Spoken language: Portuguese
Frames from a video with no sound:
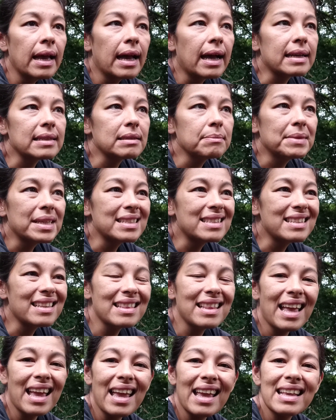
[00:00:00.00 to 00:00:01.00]
As minhas
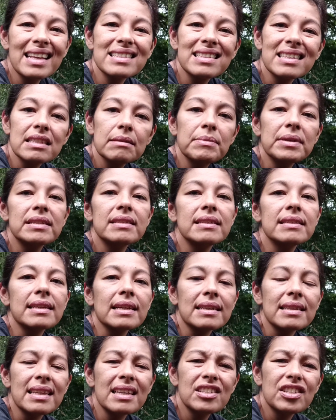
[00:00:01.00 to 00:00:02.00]
ideias, as minhas
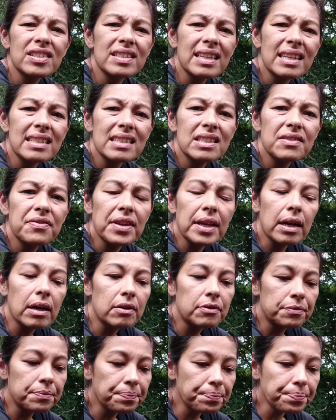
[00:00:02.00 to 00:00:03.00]
estratégias, elas
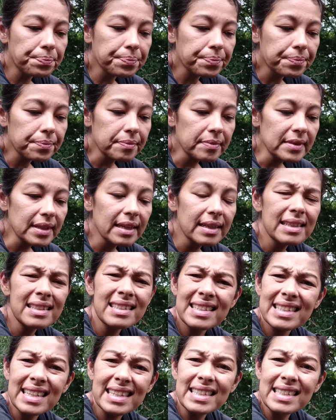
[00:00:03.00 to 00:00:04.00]
ficam
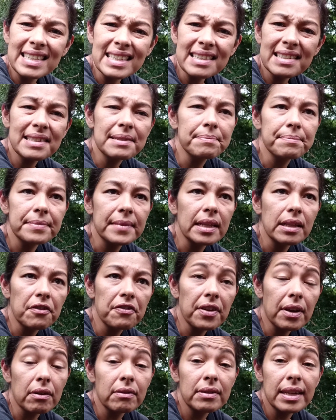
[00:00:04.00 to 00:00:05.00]
estranhas, entendeu?
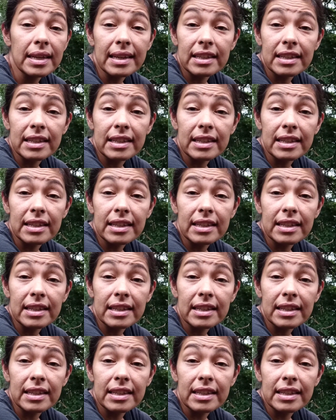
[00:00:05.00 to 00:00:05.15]
Ficam,